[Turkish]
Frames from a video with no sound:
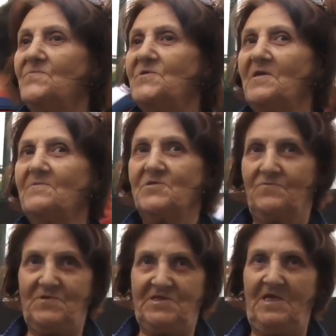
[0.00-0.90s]
Bir de
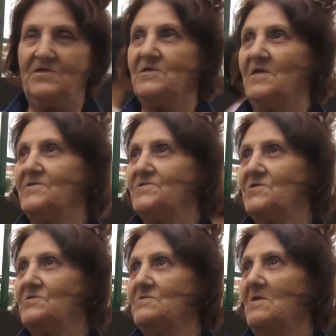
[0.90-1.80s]
biz, biz yaşlılar
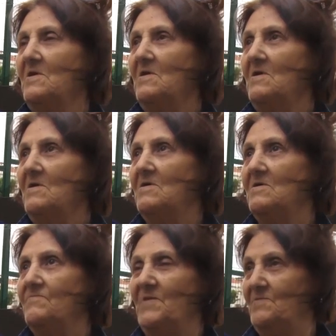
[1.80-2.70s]
için e,
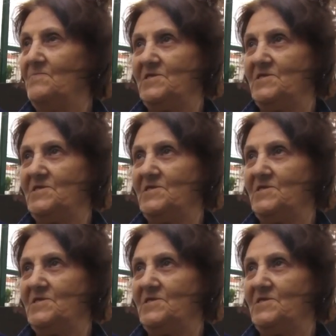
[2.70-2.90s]
benim